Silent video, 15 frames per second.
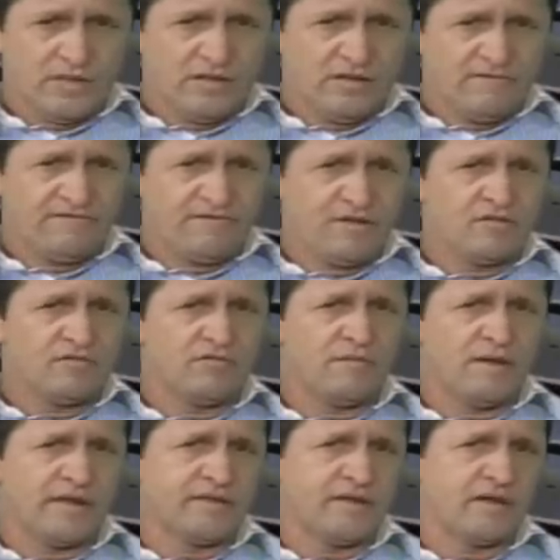fez uma
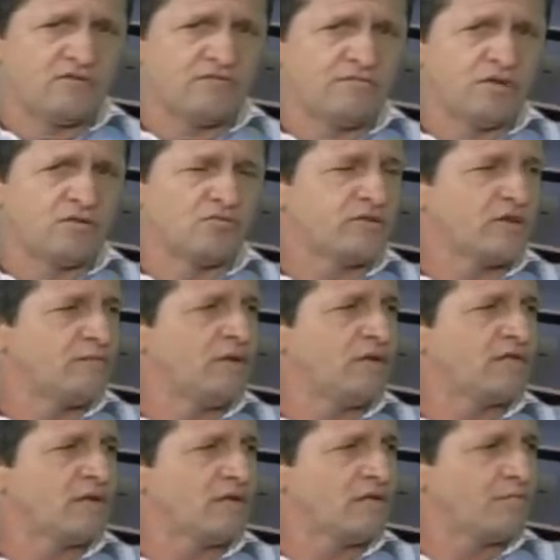matéria comigo no
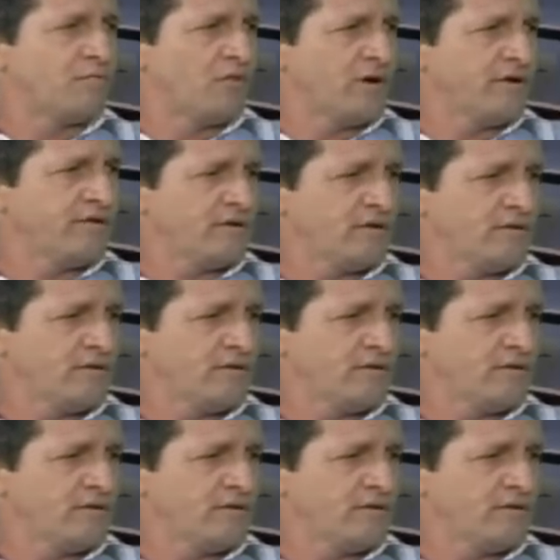TBC Sport